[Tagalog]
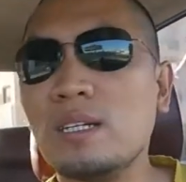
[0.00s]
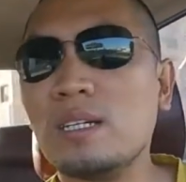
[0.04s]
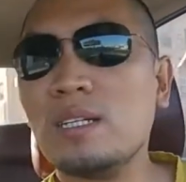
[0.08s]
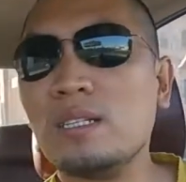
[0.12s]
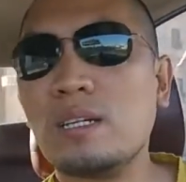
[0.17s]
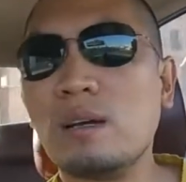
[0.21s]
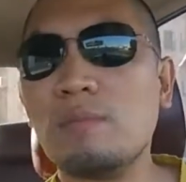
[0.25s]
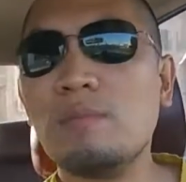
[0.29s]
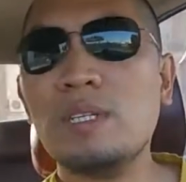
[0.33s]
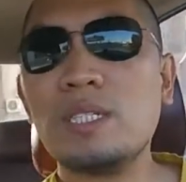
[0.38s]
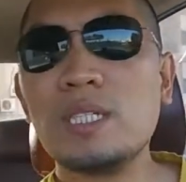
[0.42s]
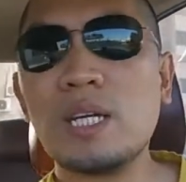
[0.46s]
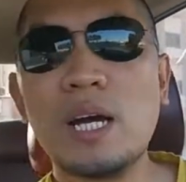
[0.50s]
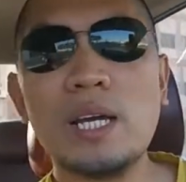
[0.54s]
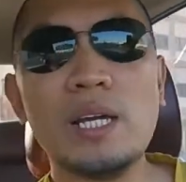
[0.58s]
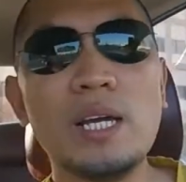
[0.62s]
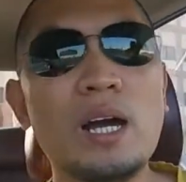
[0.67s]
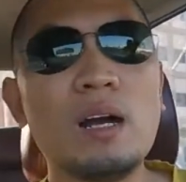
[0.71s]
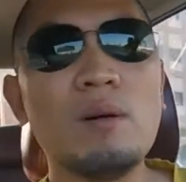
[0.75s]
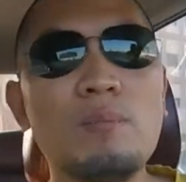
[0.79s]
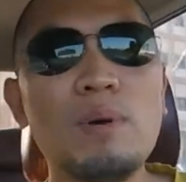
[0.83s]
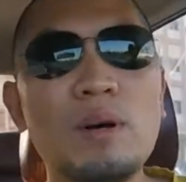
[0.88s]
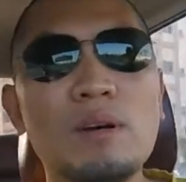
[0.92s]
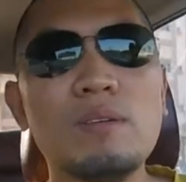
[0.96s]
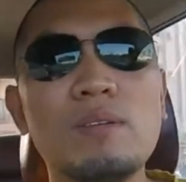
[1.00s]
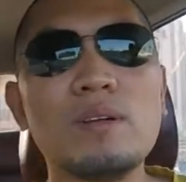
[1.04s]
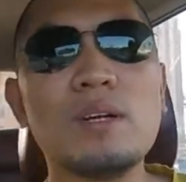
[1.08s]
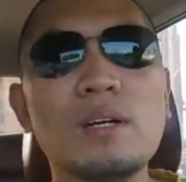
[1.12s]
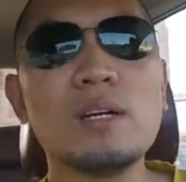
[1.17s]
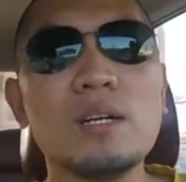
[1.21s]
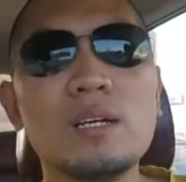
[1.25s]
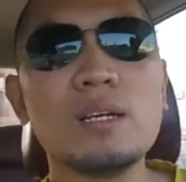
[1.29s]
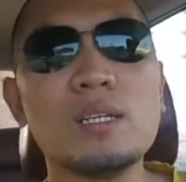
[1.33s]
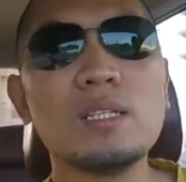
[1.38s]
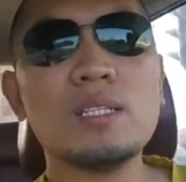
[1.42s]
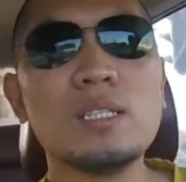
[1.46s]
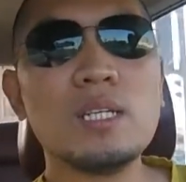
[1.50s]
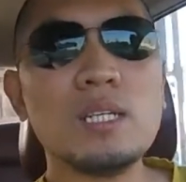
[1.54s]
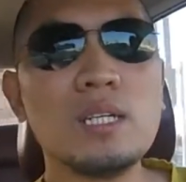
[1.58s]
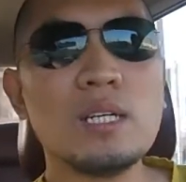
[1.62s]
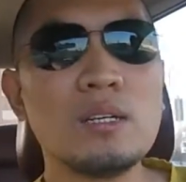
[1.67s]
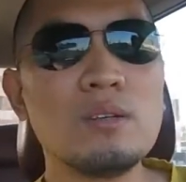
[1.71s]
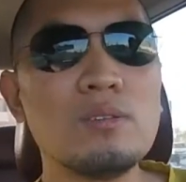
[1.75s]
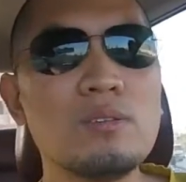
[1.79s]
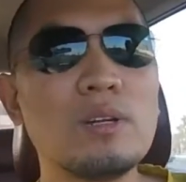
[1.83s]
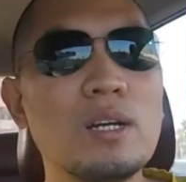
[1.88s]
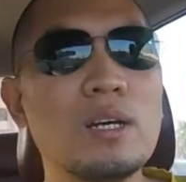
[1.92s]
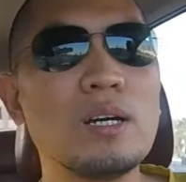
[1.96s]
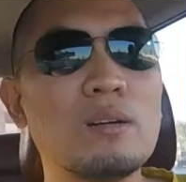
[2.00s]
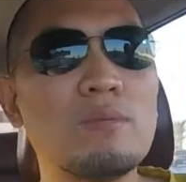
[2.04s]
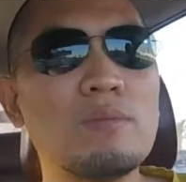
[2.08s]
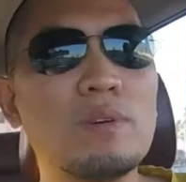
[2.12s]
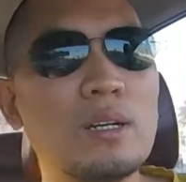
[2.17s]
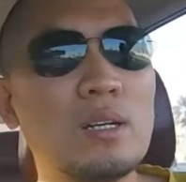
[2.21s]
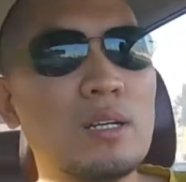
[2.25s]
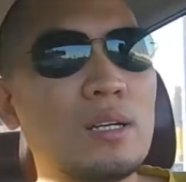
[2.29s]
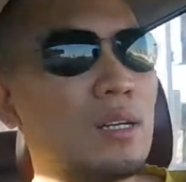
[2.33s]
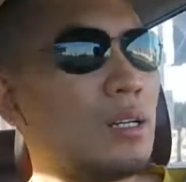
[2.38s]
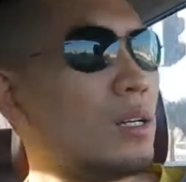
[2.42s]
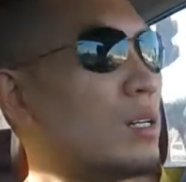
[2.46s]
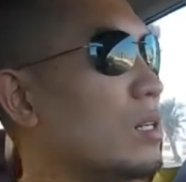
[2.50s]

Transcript: sa Bisaya pa mga ah, sinaunang mga